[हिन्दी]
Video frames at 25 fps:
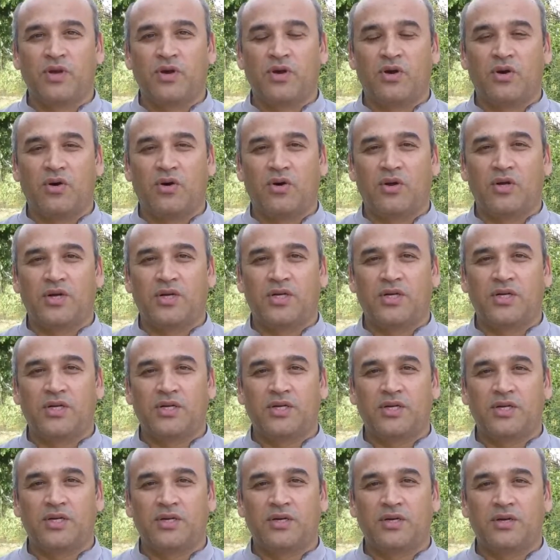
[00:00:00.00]
और
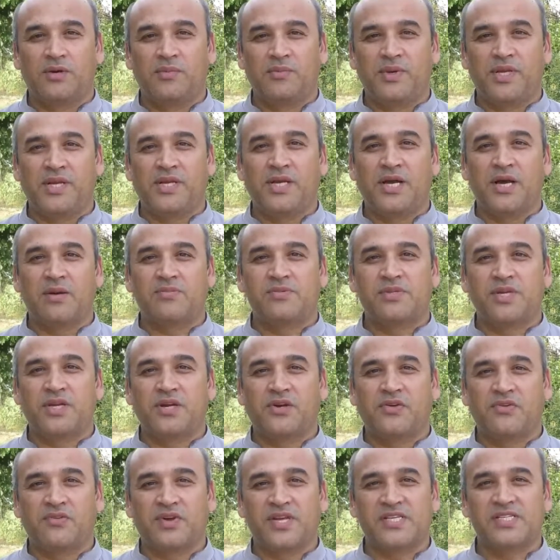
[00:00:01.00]
मेरी आपसे
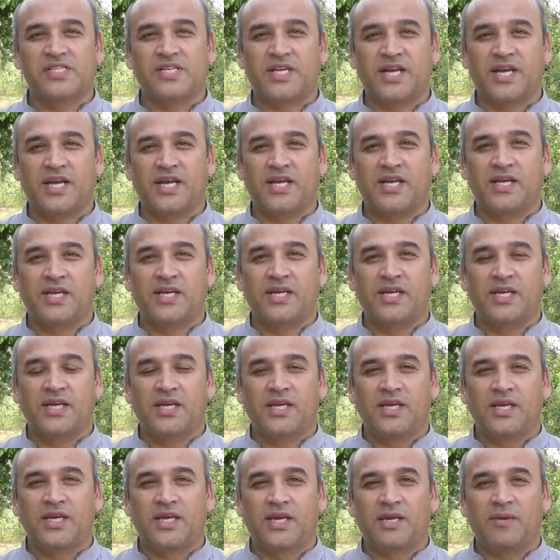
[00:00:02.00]
रिक्वेस्ट है
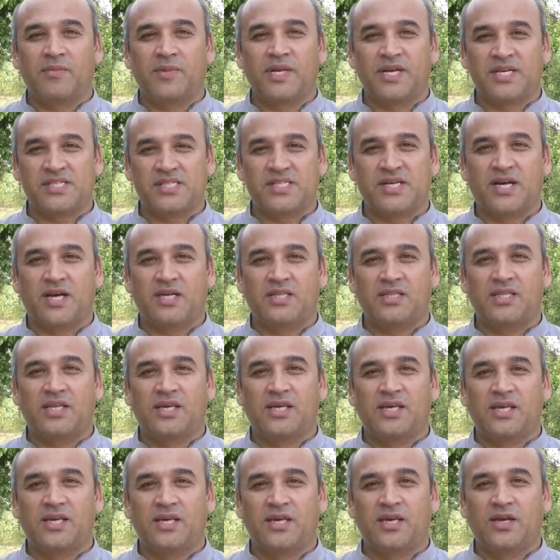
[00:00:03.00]
कि मेरा साथ दें
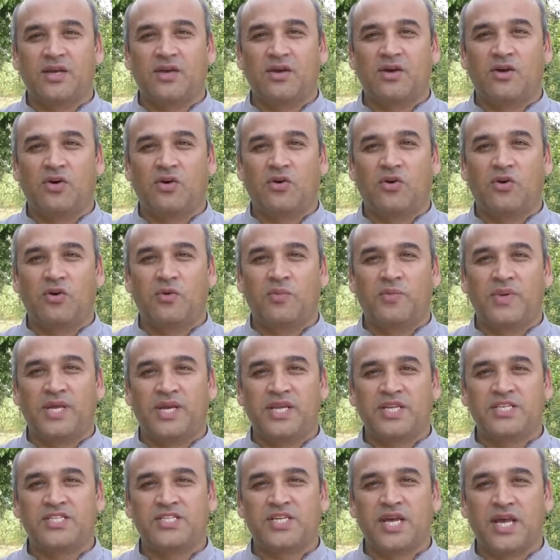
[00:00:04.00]
और
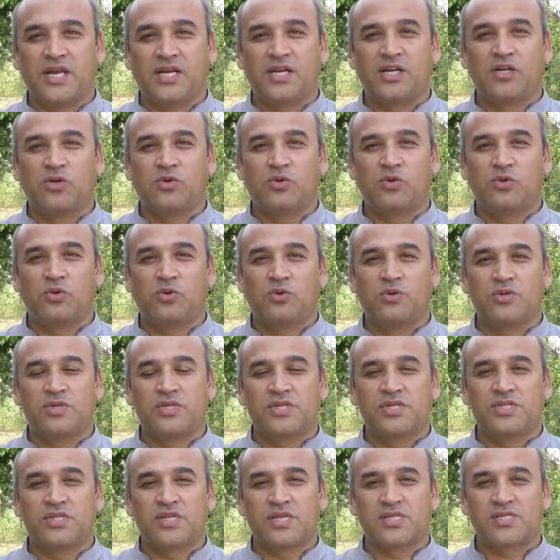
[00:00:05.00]
मेरे चैनल को
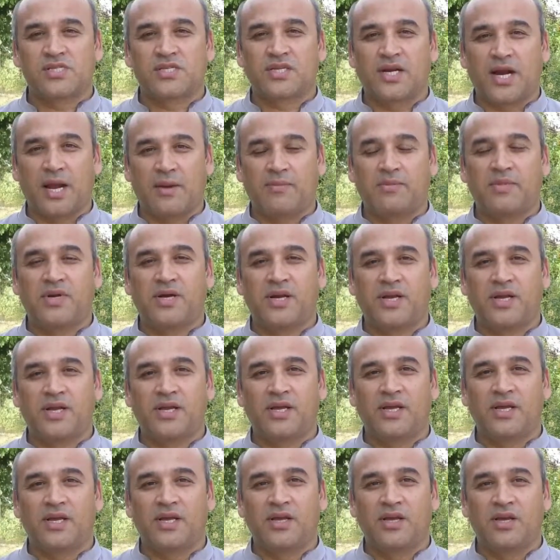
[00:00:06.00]
सब्सक्राइब करें
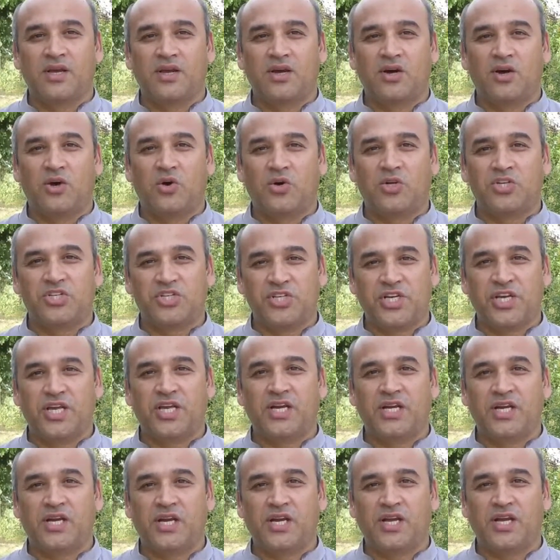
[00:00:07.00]
और शेयर
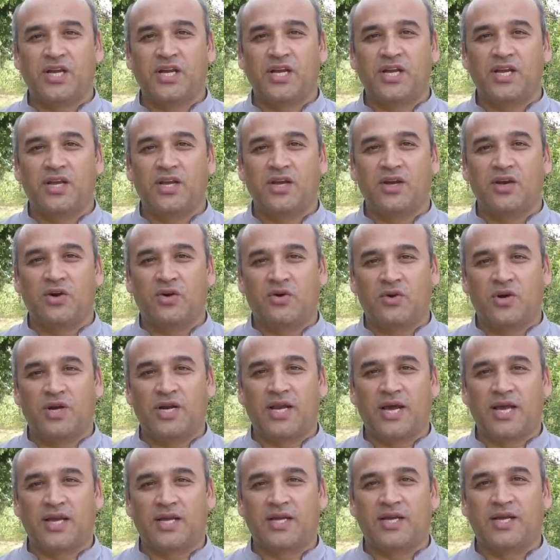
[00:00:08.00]
करें और
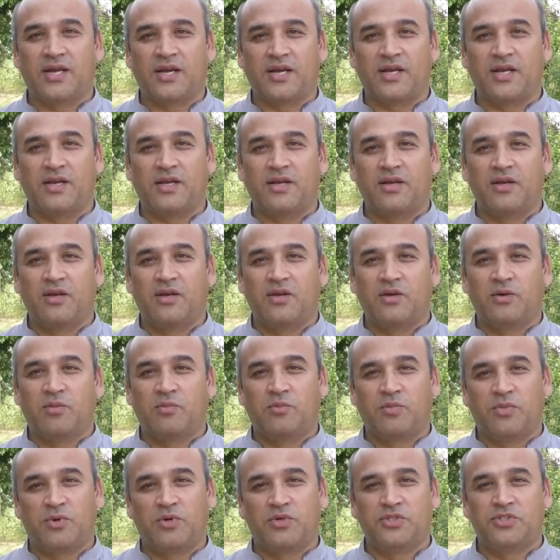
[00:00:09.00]
लाइक करें
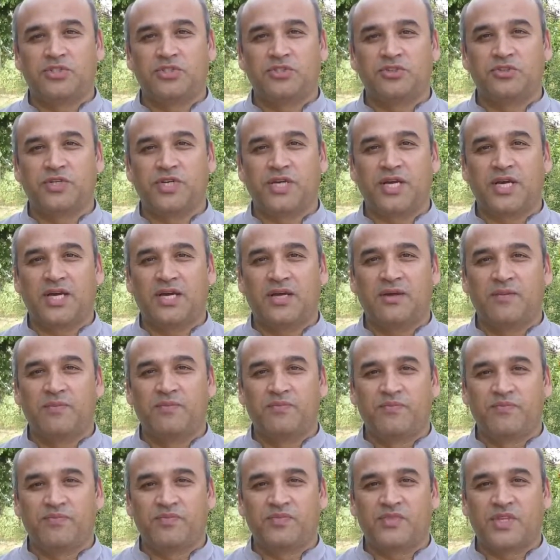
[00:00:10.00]
बहुत शुक्रिया
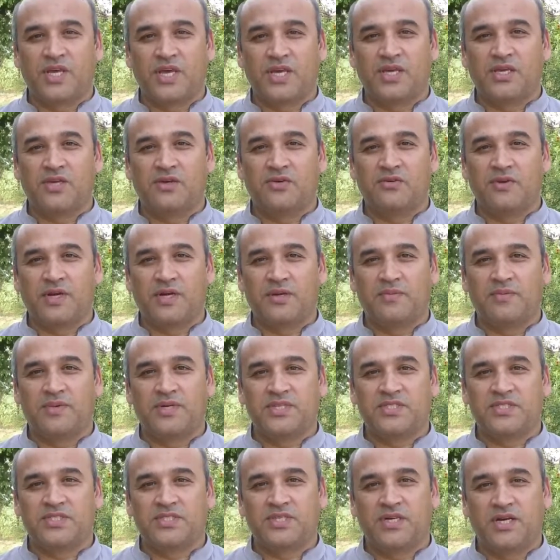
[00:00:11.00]
थैंक यू वेरी
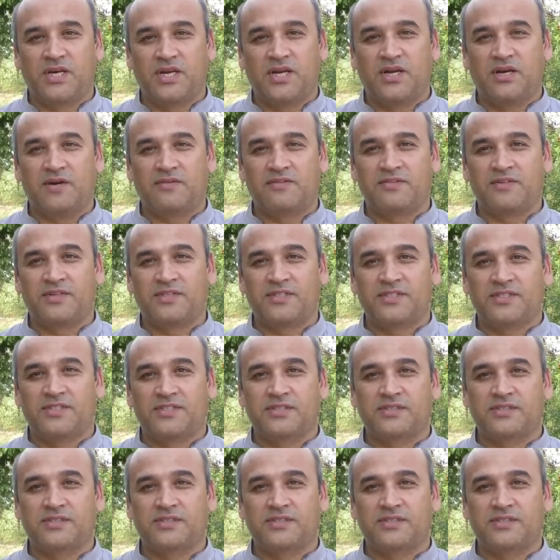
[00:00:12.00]
मच अल्लाह हाफिज़